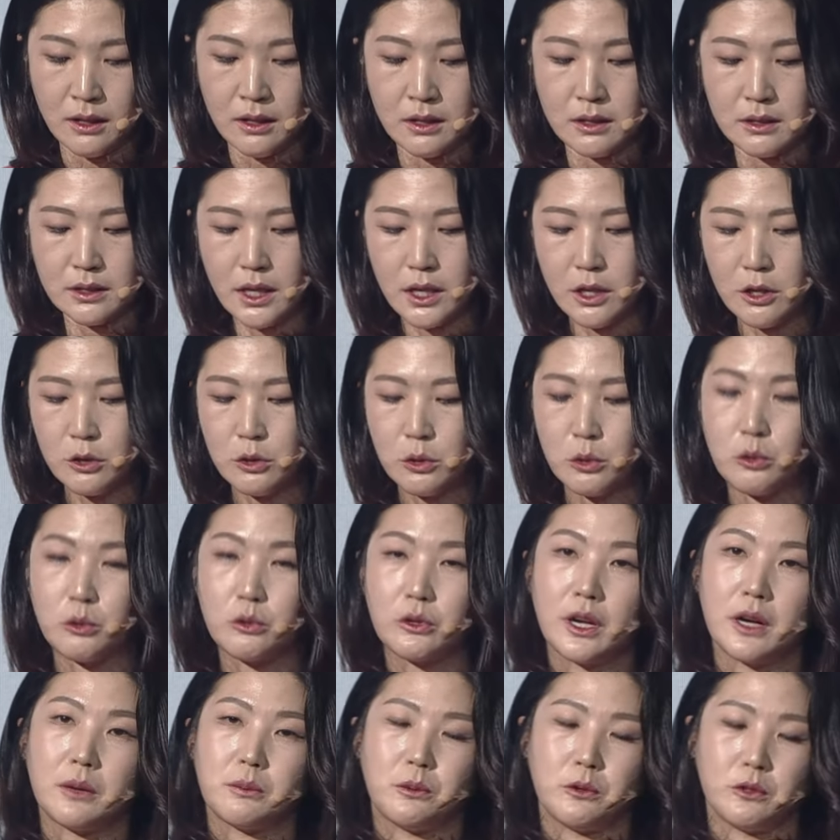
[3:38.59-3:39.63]
새로운
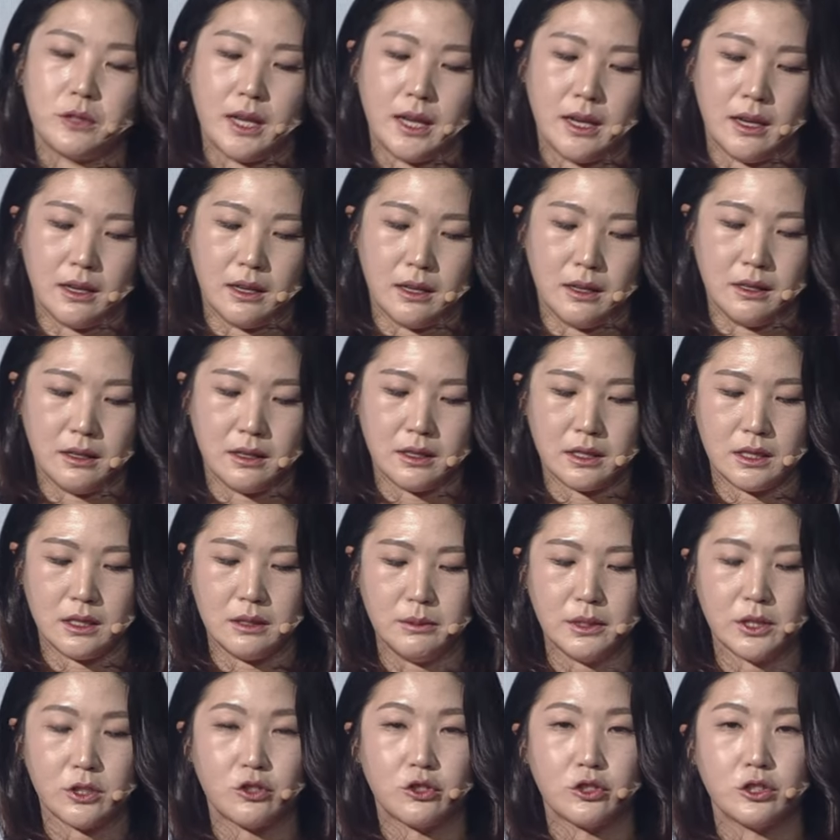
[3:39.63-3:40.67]
공약보다
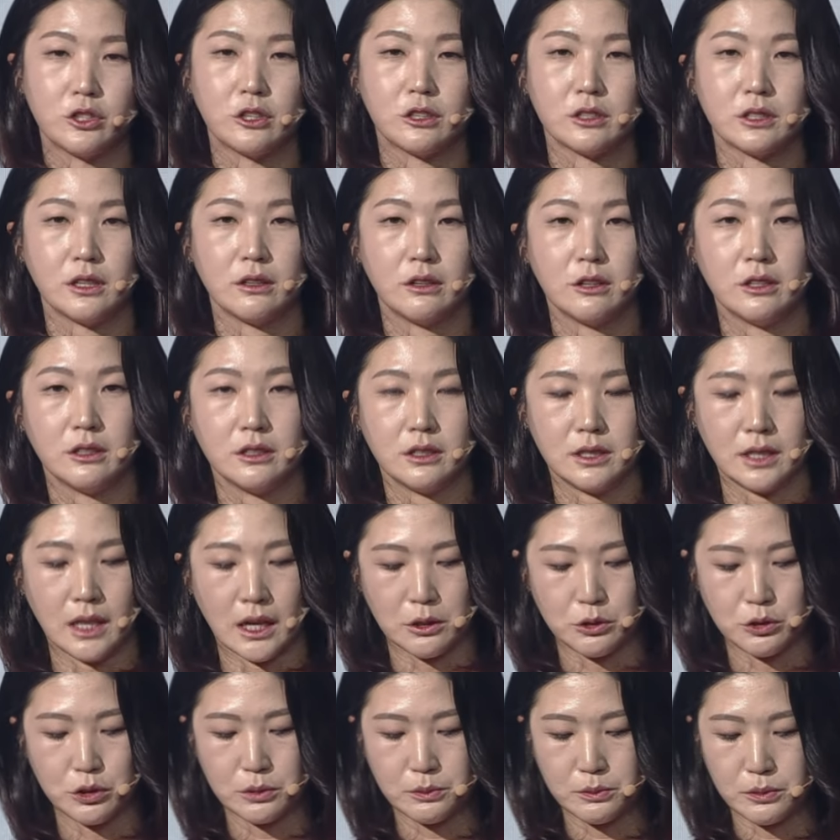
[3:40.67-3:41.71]
이미 규정되어 있는
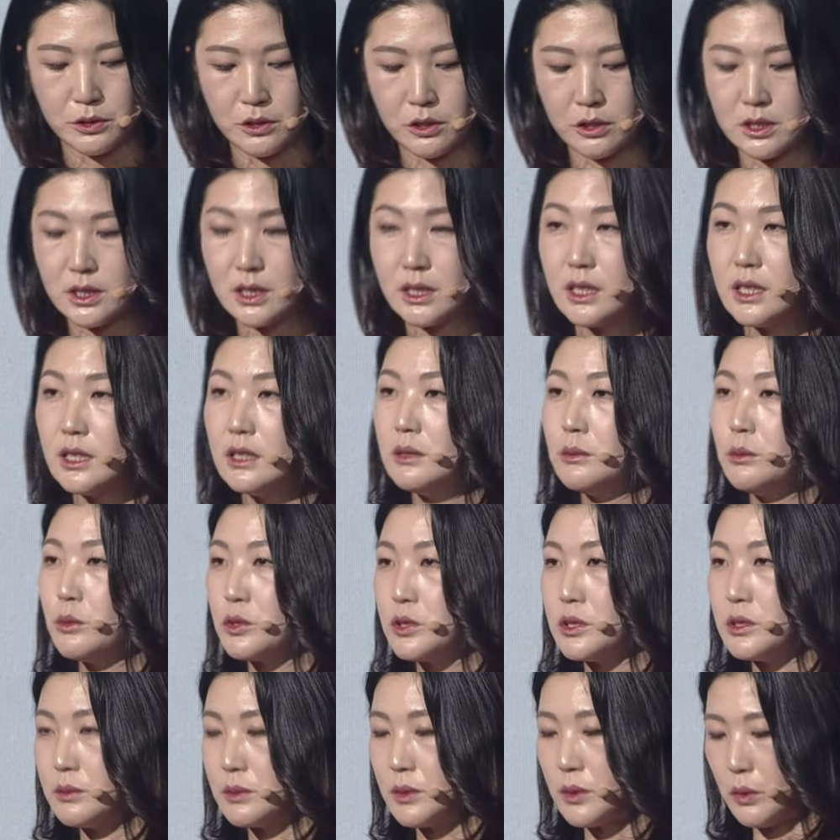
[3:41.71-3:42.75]
약속부터 지키는
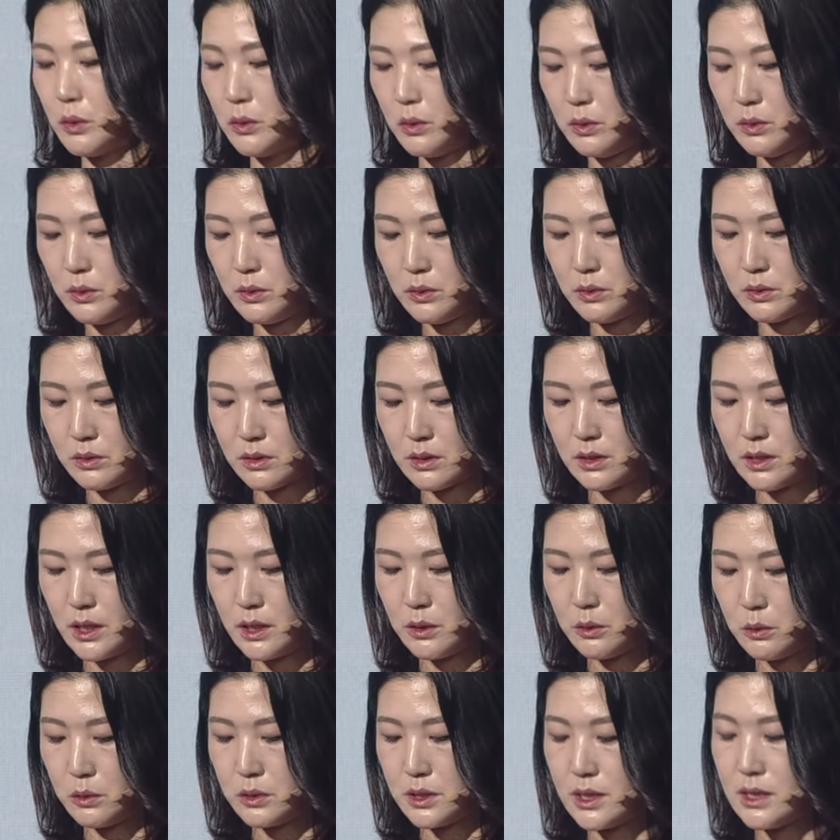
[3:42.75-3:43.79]
모습으로
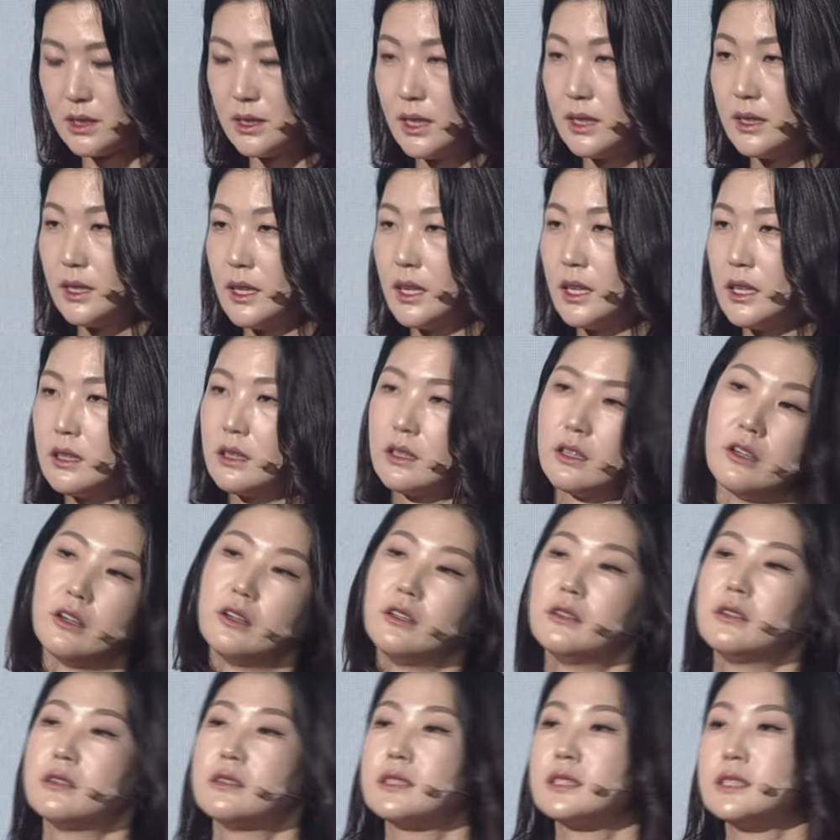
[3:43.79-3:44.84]
그리고 지난날
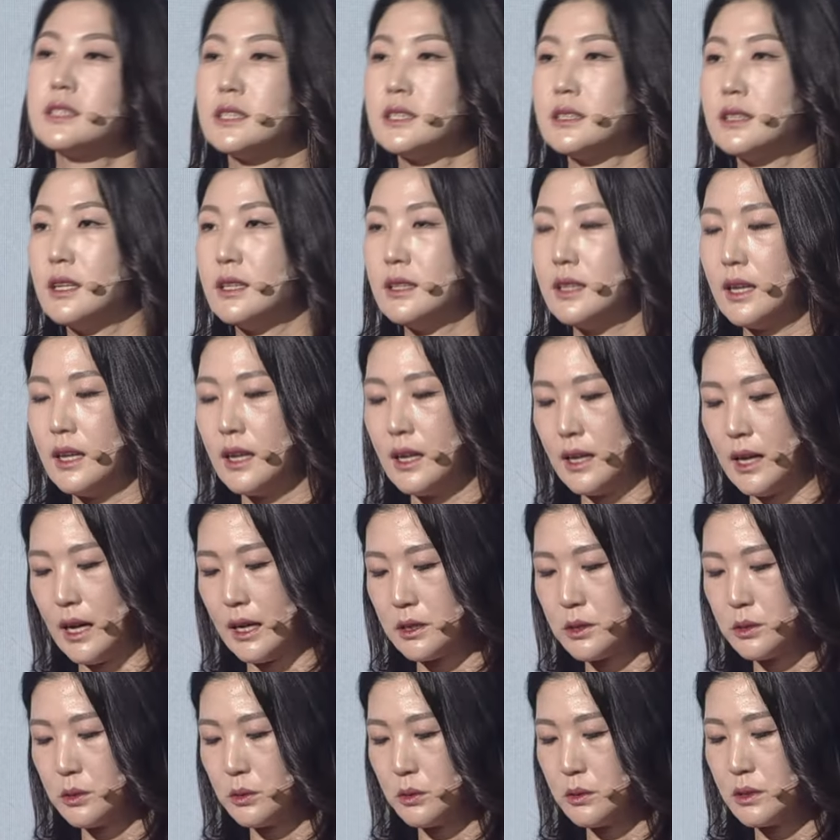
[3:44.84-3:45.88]
했던 지난날의
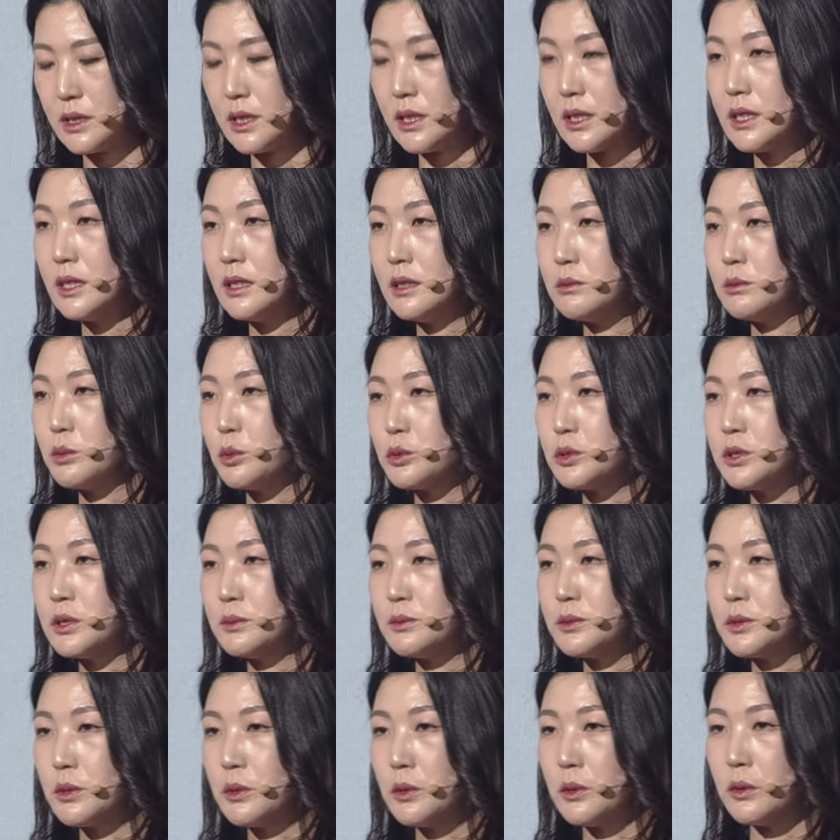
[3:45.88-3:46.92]
약속을 지키는
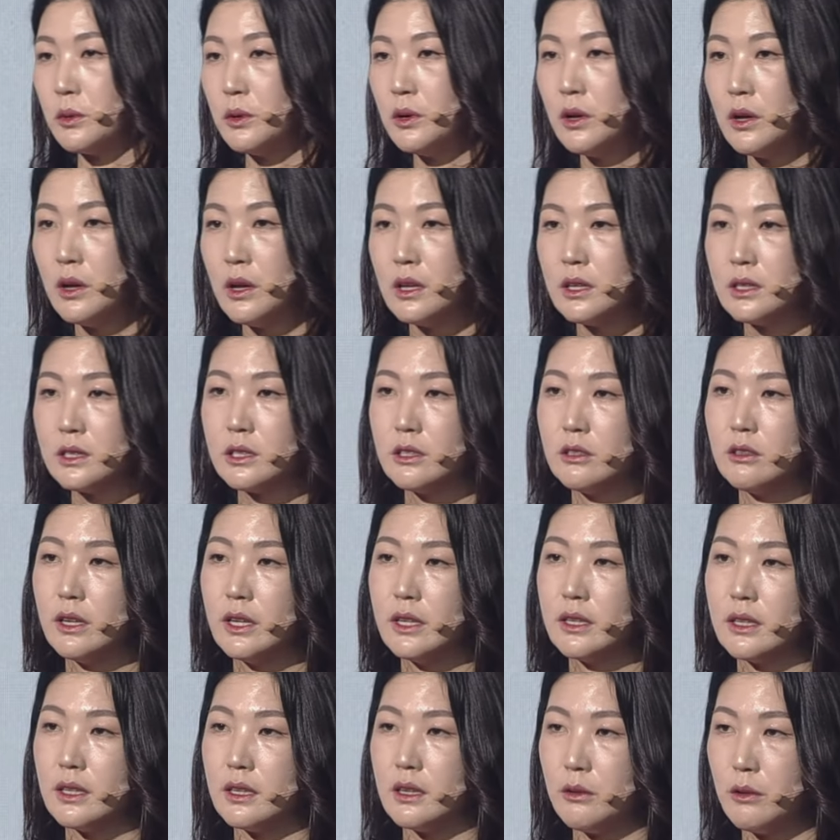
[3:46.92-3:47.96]
모습으로
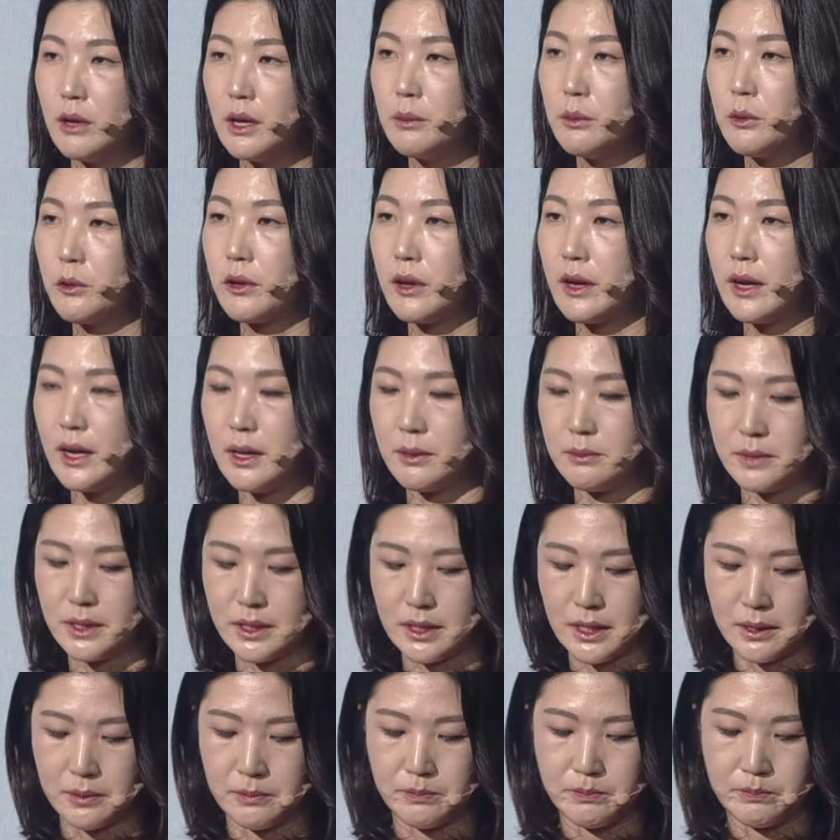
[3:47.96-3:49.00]
신뢰를 회복해야
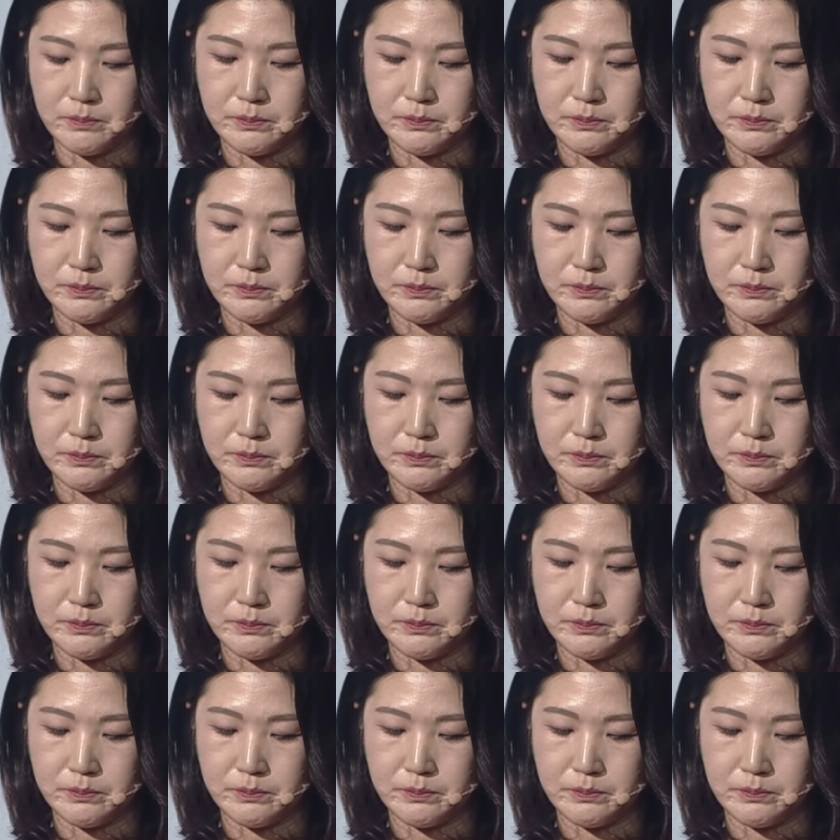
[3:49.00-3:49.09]
합니다.